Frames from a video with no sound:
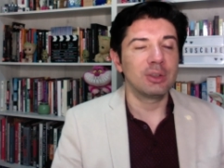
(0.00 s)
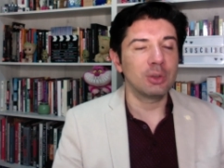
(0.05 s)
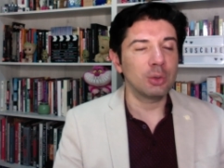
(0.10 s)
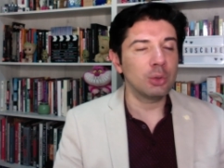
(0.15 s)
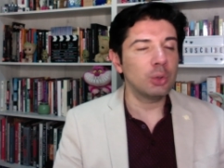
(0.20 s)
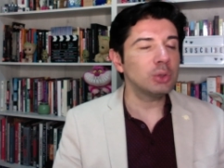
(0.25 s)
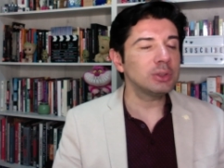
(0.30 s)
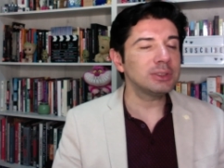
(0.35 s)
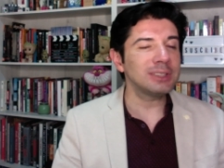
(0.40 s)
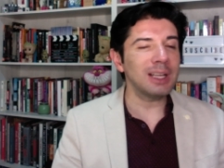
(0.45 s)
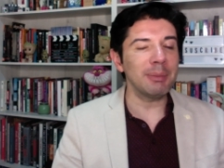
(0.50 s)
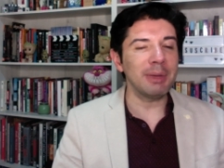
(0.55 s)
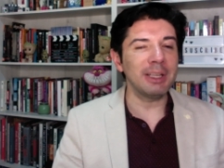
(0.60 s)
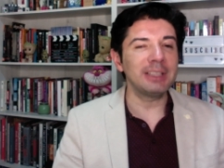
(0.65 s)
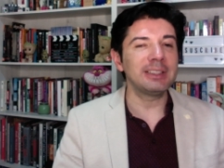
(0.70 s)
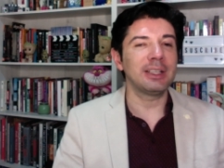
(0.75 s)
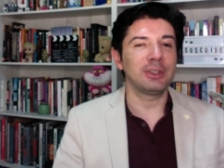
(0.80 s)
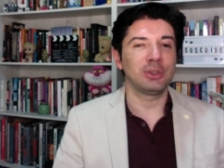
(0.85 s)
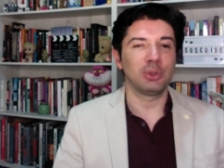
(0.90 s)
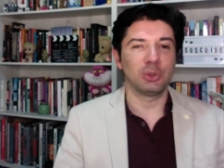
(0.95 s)

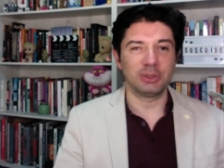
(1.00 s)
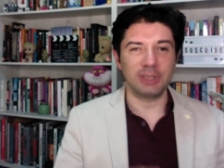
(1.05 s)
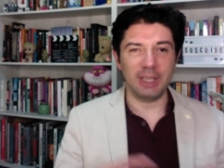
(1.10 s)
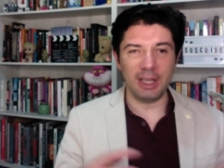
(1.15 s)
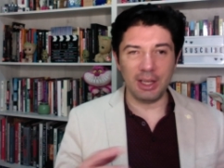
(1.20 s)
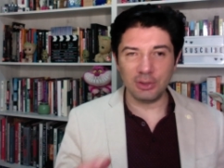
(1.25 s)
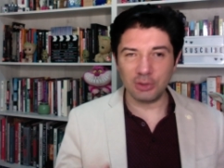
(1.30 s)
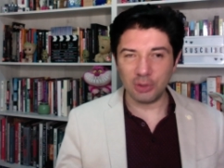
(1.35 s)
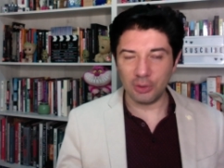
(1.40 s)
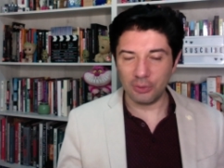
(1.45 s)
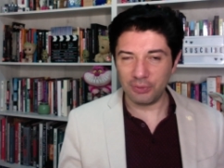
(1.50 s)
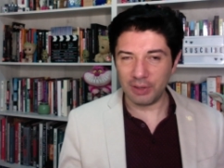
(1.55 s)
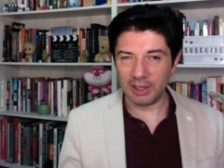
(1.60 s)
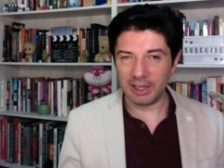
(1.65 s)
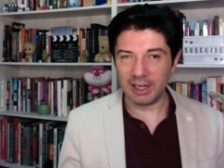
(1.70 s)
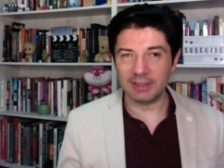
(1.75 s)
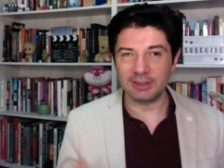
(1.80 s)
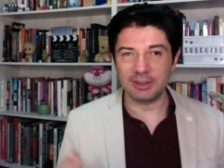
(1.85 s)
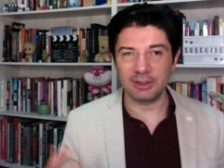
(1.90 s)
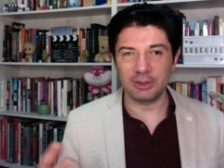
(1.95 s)
Justamente si ustedes son
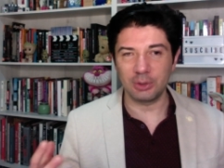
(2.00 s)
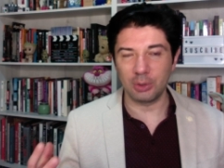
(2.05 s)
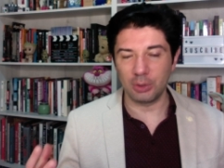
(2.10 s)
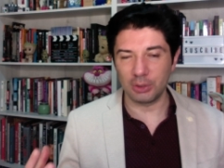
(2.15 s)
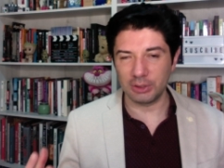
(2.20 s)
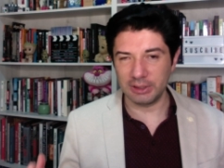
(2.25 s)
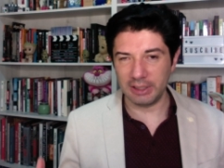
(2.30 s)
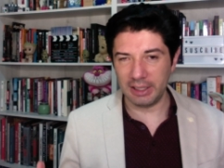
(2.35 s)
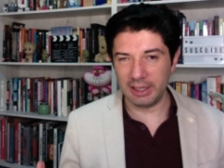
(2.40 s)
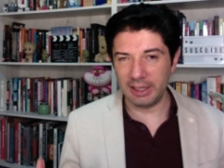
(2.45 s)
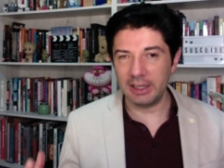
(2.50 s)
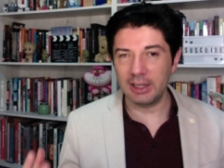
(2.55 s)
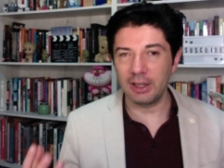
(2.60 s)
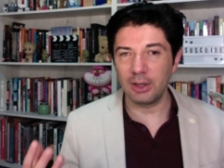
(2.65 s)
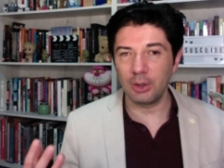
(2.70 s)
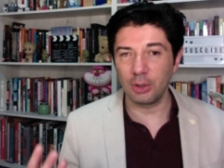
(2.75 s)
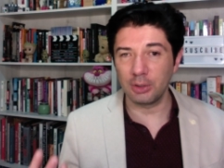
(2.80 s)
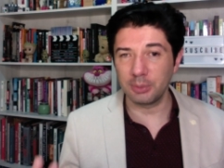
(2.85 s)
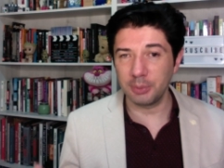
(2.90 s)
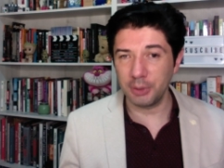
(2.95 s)
fanáticos de
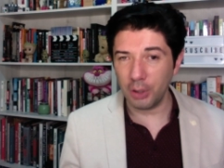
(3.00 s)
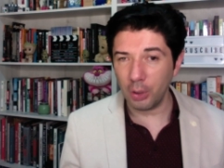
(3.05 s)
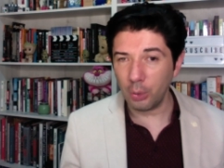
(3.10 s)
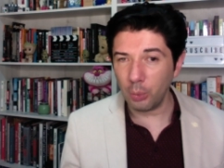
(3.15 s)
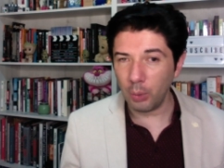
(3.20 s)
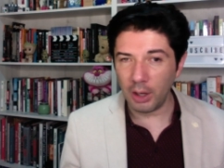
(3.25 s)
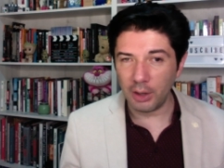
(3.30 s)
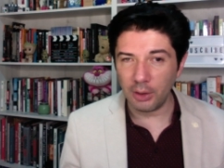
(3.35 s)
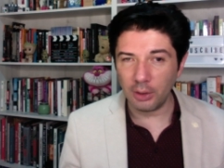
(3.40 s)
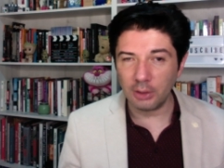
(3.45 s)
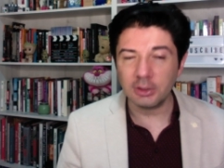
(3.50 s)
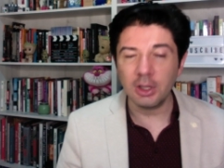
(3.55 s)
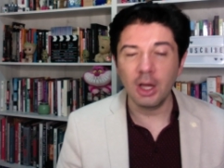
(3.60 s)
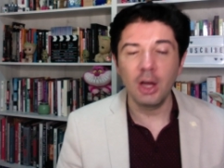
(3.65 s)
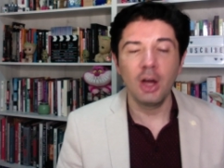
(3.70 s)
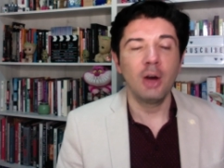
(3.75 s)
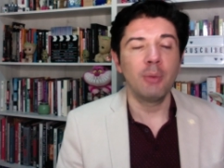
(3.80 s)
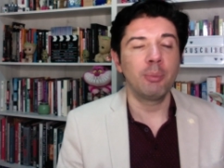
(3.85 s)
los videojuegos,